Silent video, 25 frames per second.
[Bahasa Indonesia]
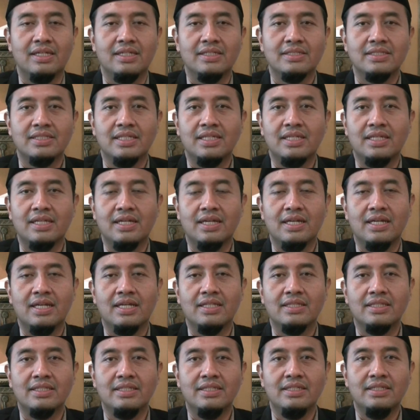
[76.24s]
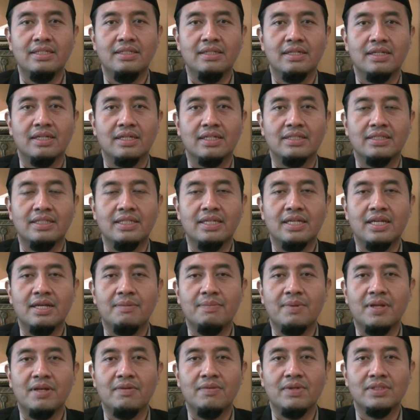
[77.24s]
sehingga nanti
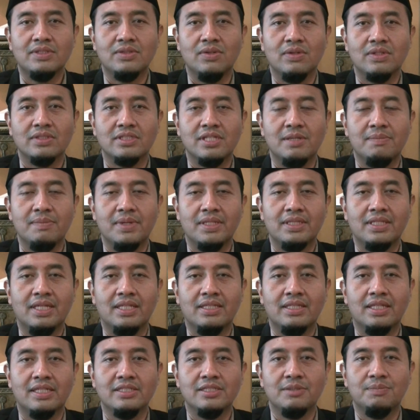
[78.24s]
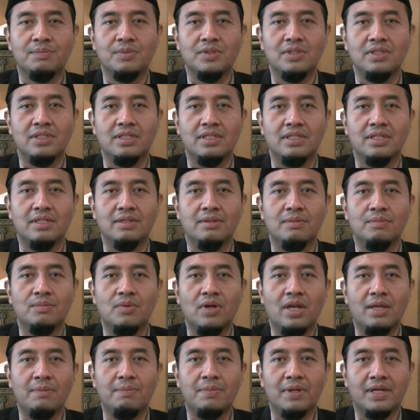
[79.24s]
ketika panwaslu kecamatan tersebut uh,
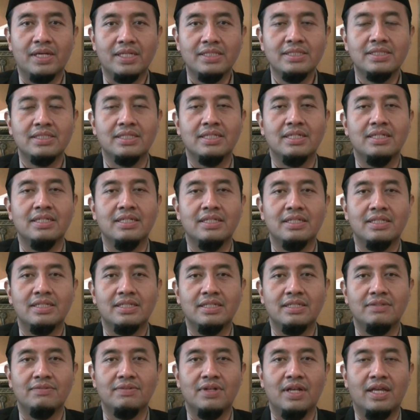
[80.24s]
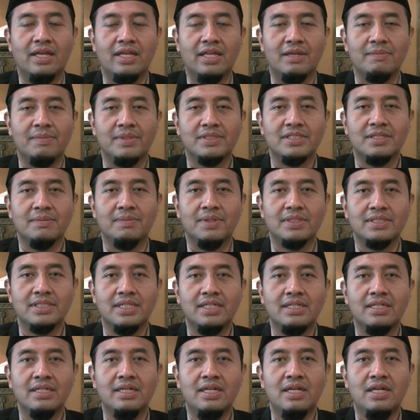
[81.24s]
mulai bekerja di wilayahnya
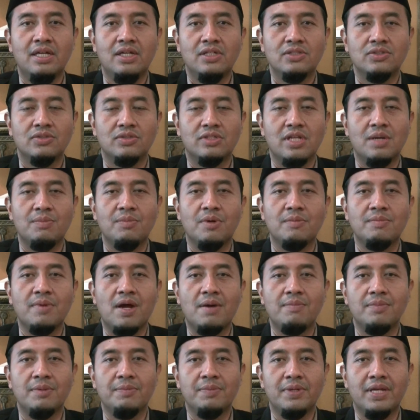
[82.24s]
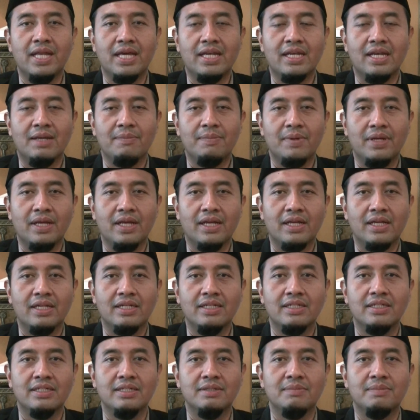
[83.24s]
masing-masing sudah memahami benar apa yang akan
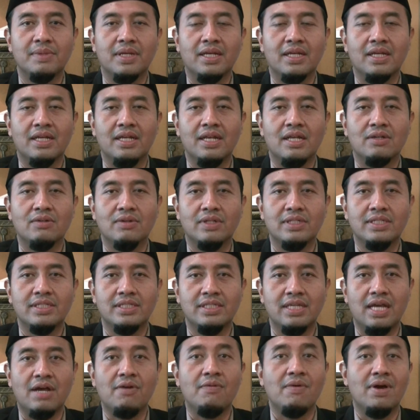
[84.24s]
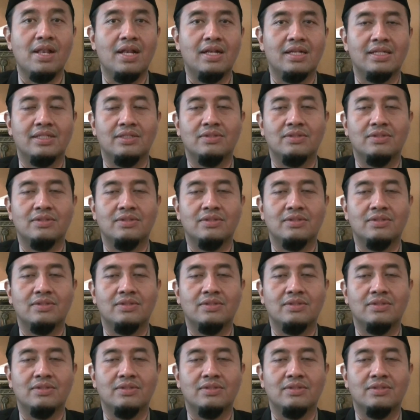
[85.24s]
uh, mereka lakukan di awal